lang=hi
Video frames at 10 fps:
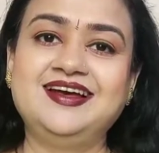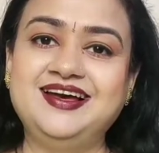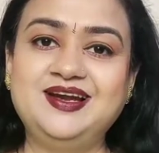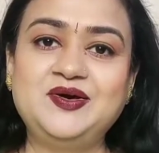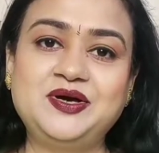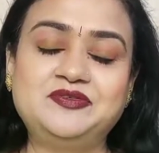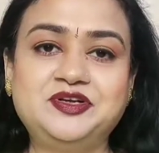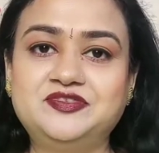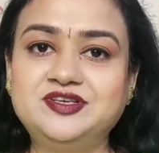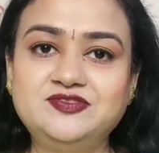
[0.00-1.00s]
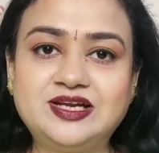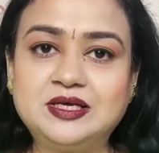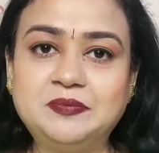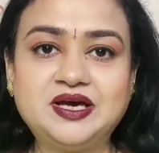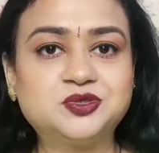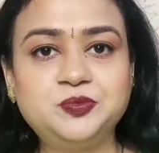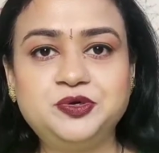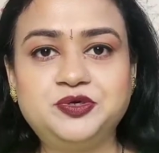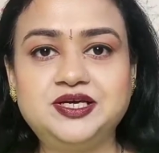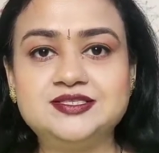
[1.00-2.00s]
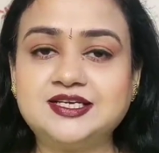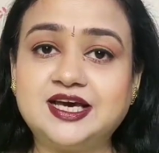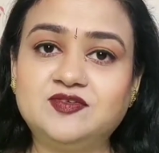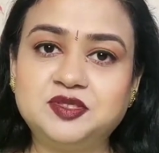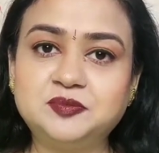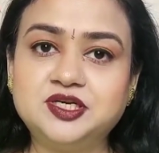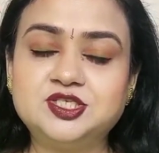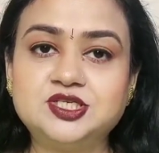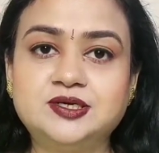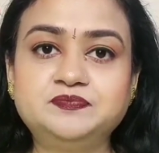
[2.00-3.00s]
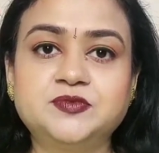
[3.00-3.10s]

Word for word: हेलो एवरीवन वेलकम बैक टू ब्यूटी एंड स्टाइल विद मिर्चा